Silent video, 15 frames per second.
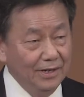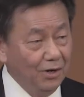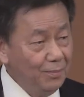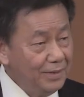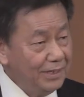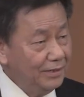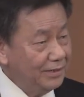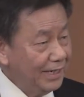我
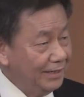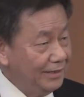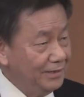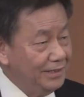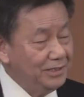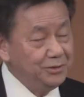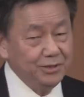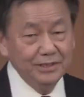们有看到
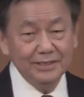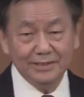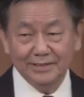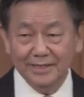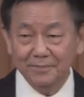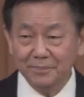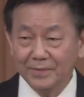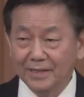一群的
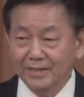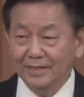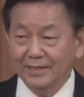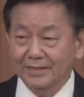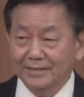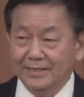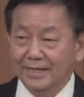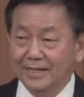人
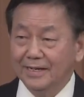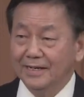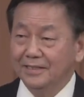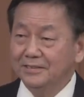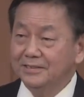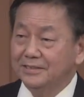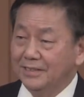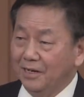也
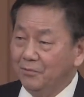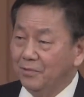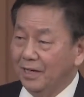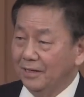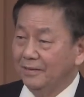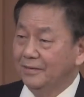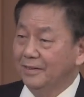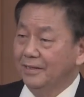很向
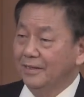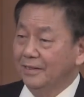往